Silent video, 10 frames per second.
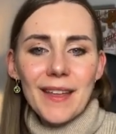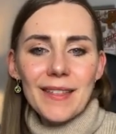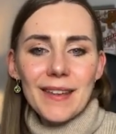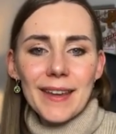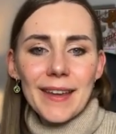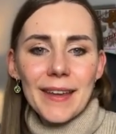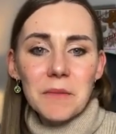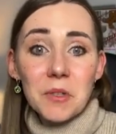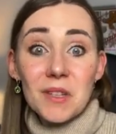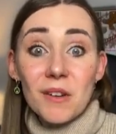
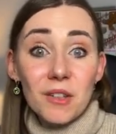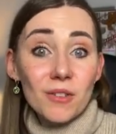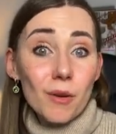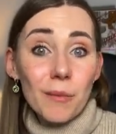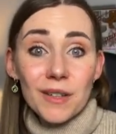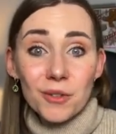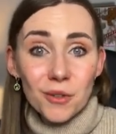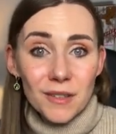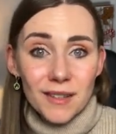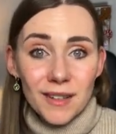de, no sé, cuando comparto
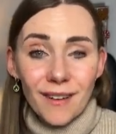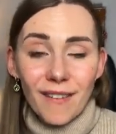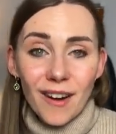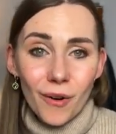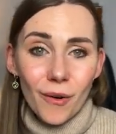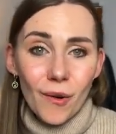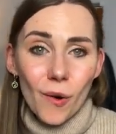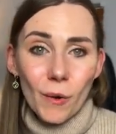cosas de trabajo